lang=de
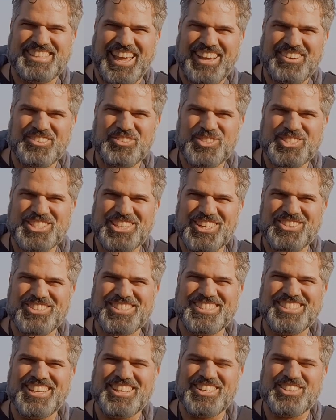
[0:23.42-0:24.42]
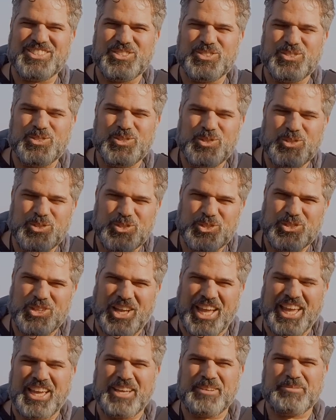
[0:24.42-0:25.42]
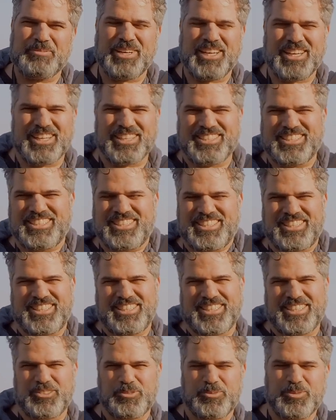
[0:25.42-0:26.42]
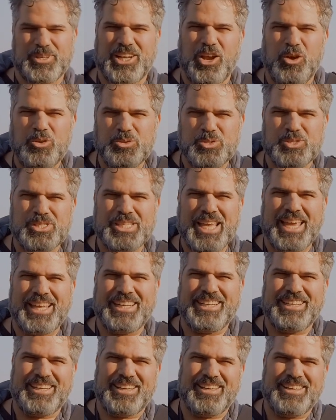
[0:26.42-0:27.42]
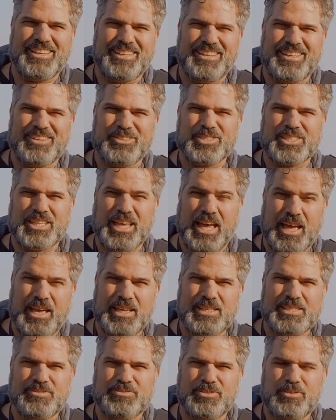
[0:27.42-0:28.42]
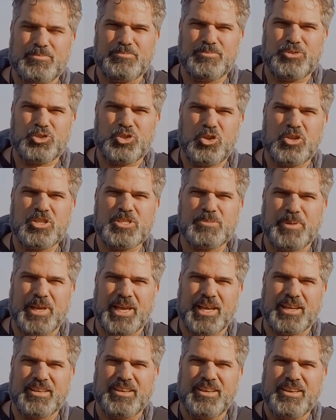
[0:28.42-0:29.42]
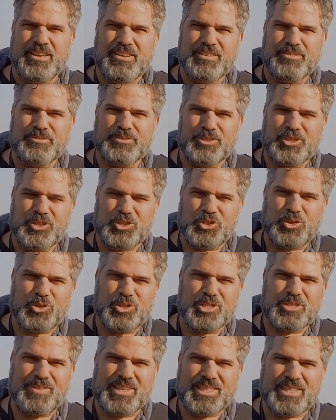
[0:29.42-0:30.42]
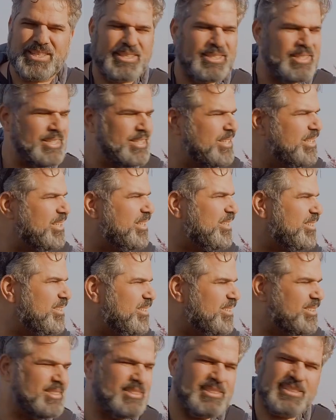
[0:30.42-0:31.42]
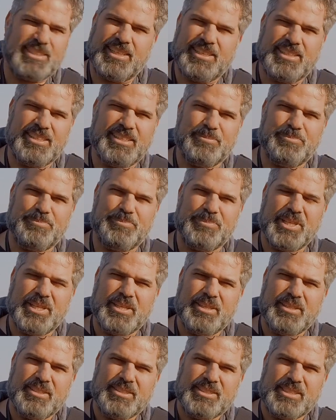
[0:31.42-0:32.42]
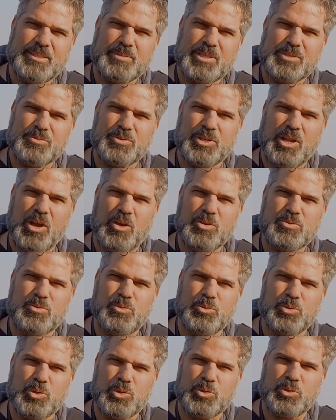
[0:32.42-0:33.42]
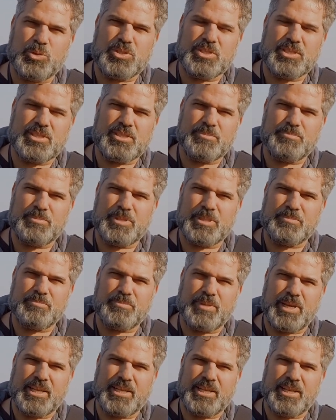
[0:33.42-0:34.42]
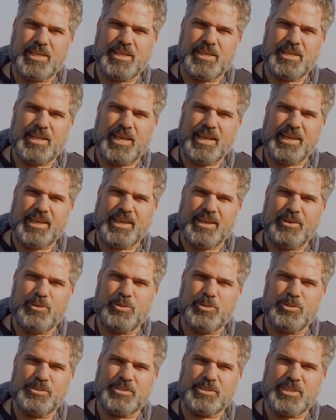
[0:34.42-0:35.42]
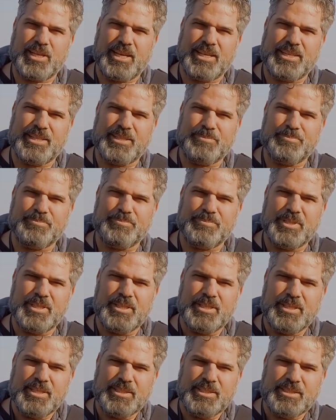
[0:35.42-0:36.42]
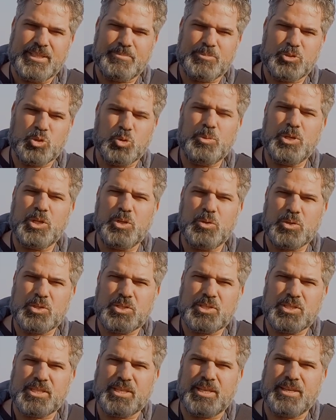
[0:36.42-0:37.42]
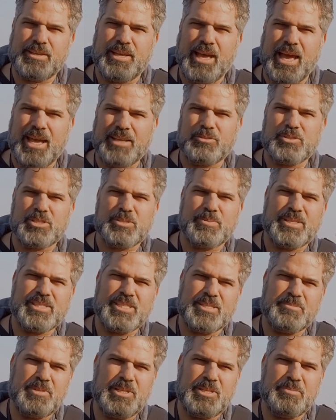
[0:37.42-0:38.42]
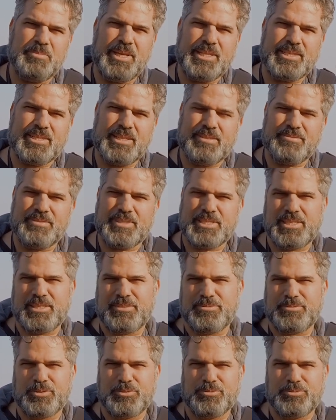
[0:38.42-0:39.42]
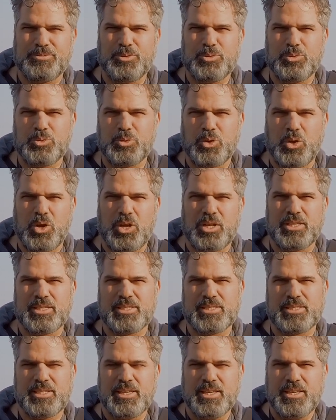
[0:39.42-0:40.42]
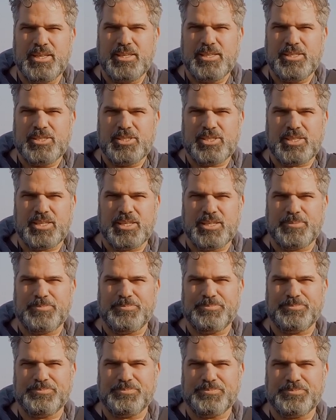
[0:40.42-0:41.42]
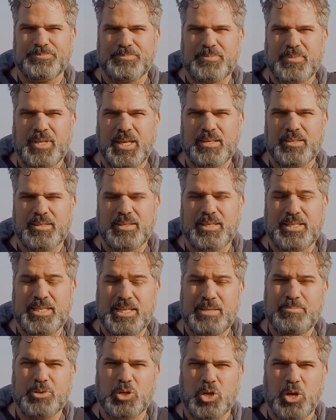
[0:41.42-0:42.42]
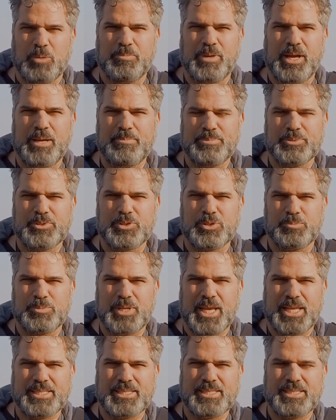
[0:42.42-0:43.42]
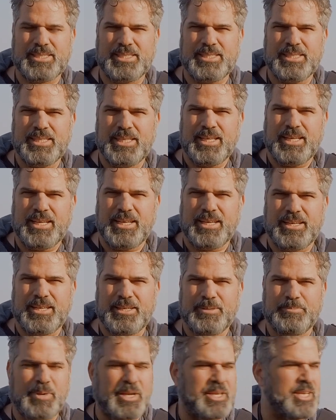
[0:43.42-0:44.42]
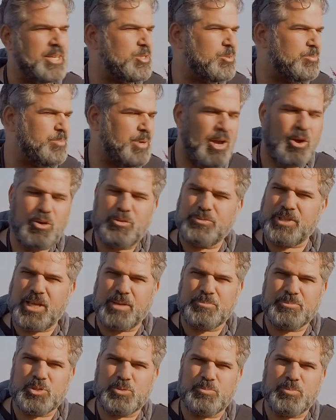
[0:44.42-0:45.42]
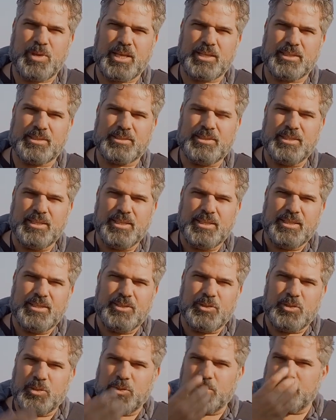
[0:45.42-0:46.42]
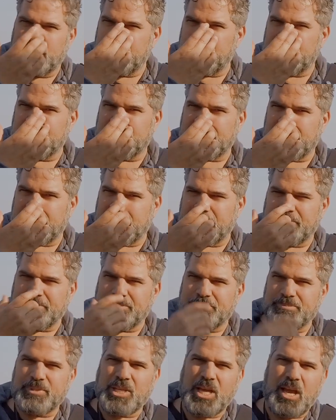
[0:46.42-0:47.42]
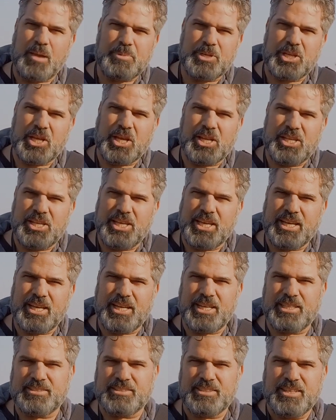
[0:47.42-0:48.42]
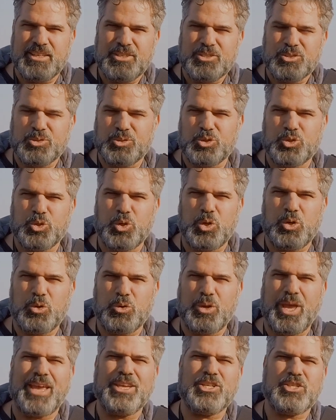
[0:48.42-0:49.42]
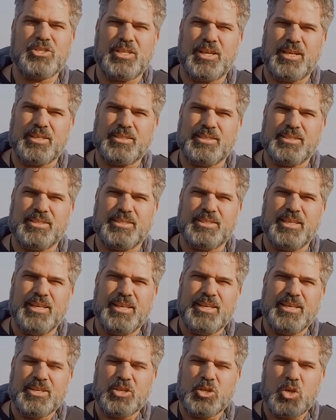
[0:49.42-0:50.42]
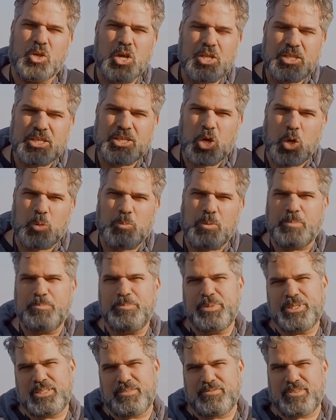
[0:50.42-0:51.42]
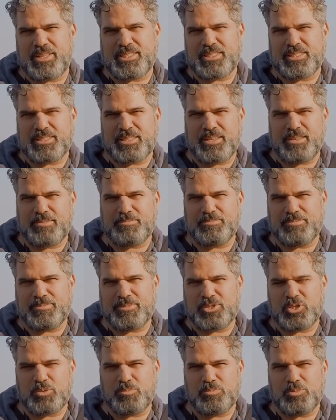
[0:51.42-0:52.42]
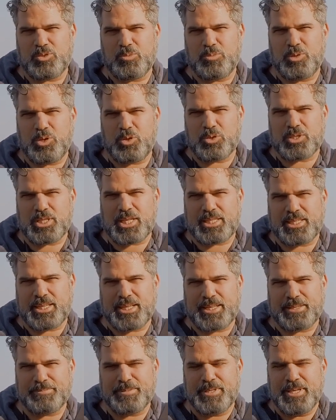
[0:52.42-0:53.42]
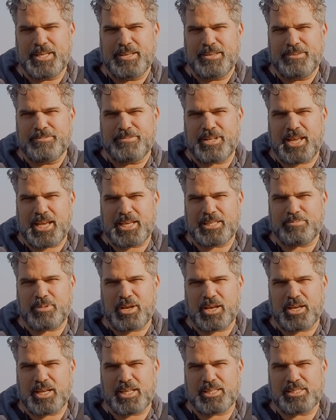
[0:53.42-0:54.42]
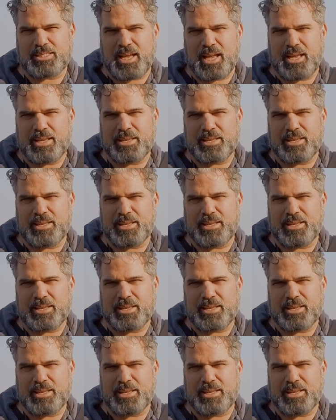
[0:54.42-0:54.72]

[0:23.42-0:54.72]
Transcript: Servus aus der Südsteiermark hier, um genau zu sein, äh, aus Graz vom Schlossberg. Wunderschönes Wetter und ähm, ich habe das für einen Ausflug genutzt mit meiner Leica und einem dem Sumilux äh, 28 mm, was ich von Fotogirlitz ähm, geliehen bekommen habe zum Testen, äh, mal hier so ein paar Aufnahmen zu machen. Und ähm, ja, bei der Gelegenheit, so eine schöne Location, dachte ich, könnte ich auch mal ein bisschen was ähm, zum Sumilux erzählen. Vielleicht mal ganz